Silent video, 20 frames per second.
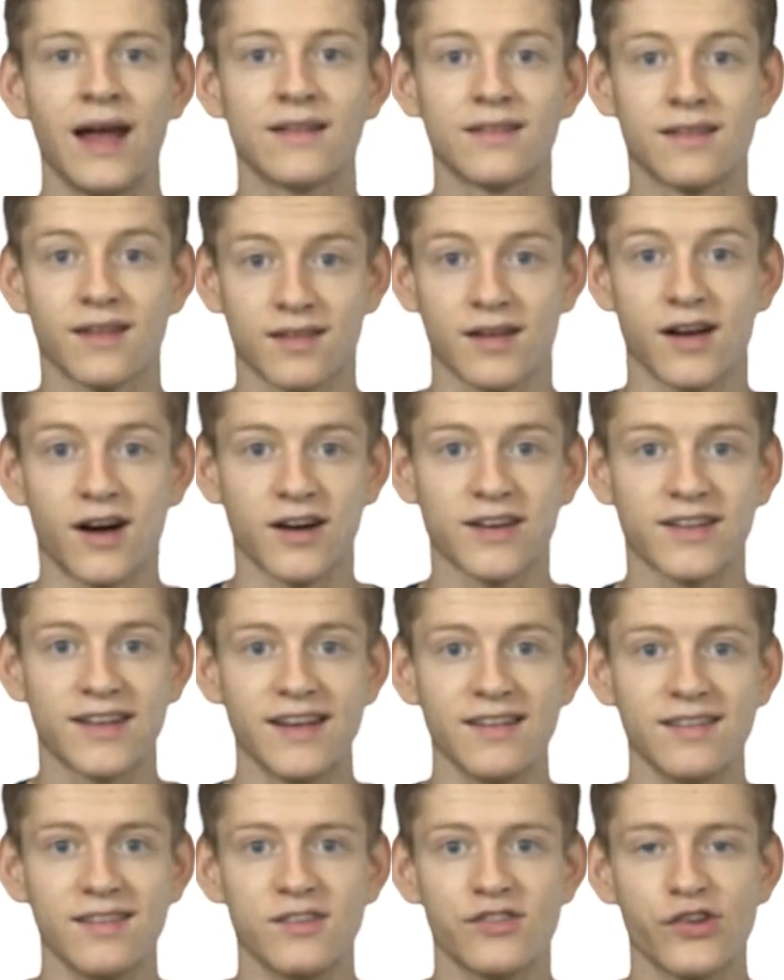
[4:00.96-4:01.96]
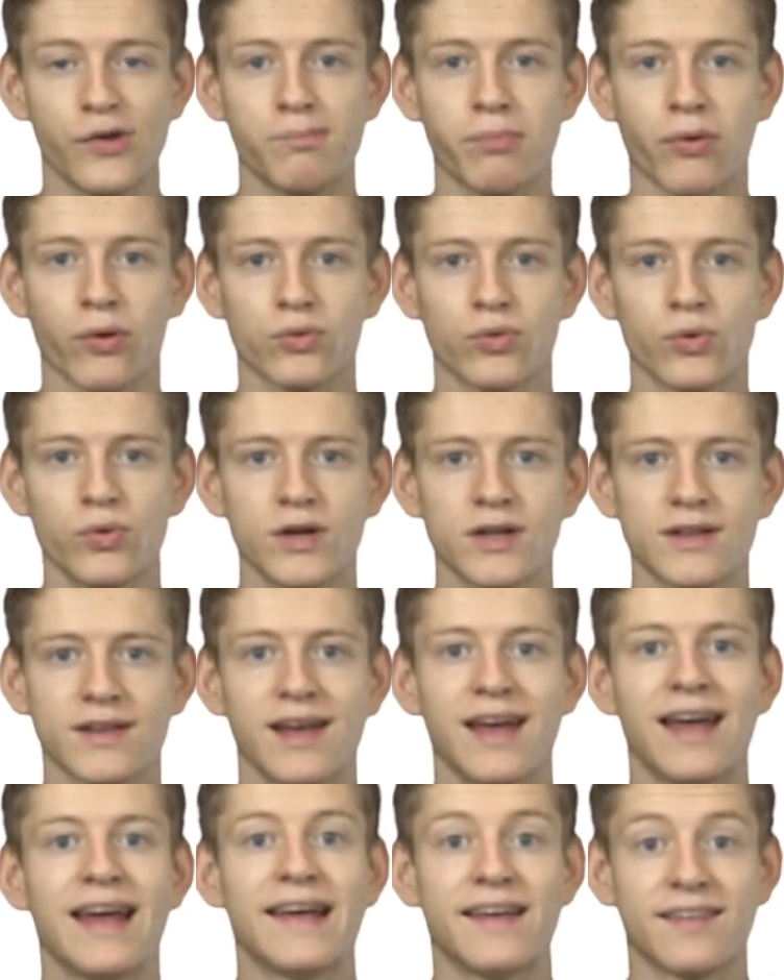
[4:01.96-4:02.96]
Das kartesische Produkt
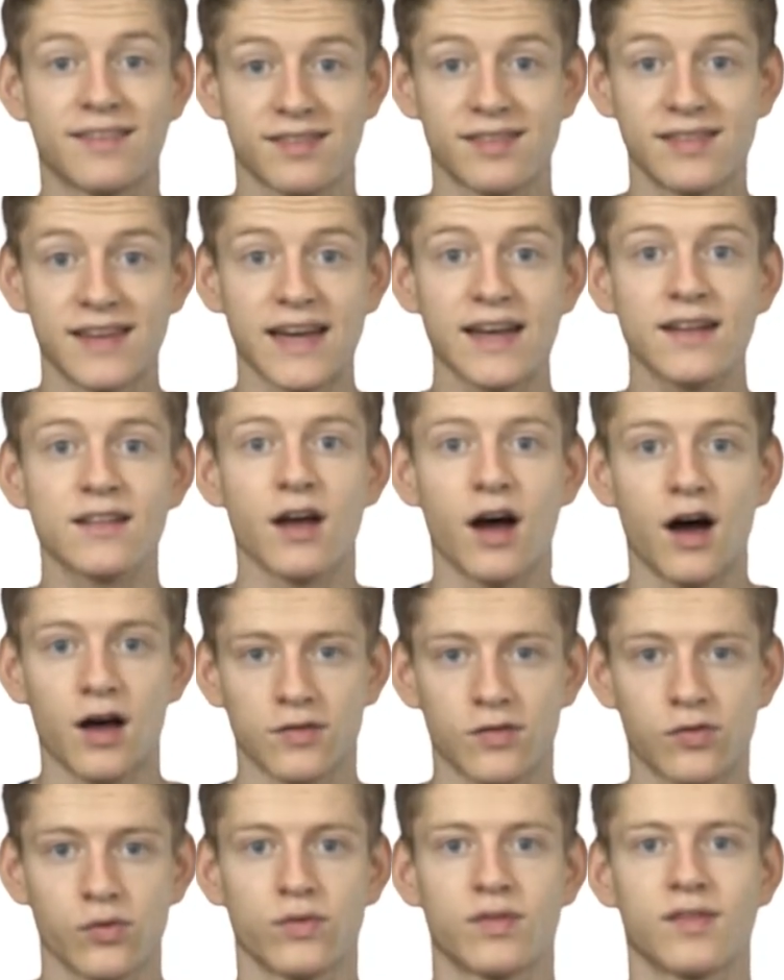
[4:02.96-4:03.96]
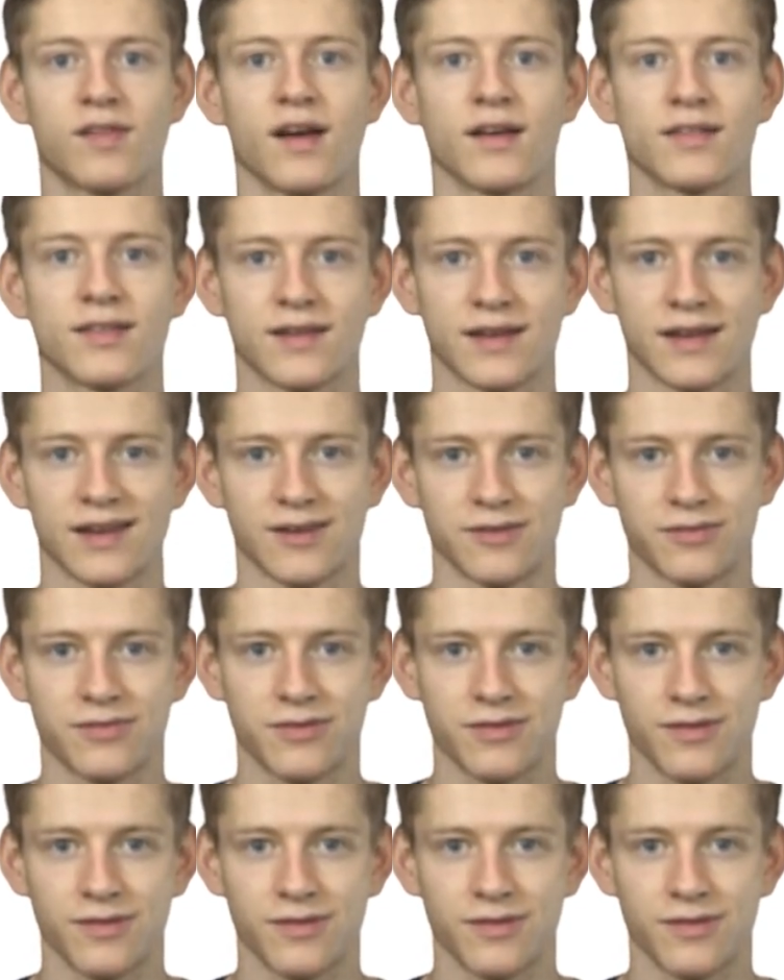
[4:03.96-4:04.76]
ist nicht assoziativ.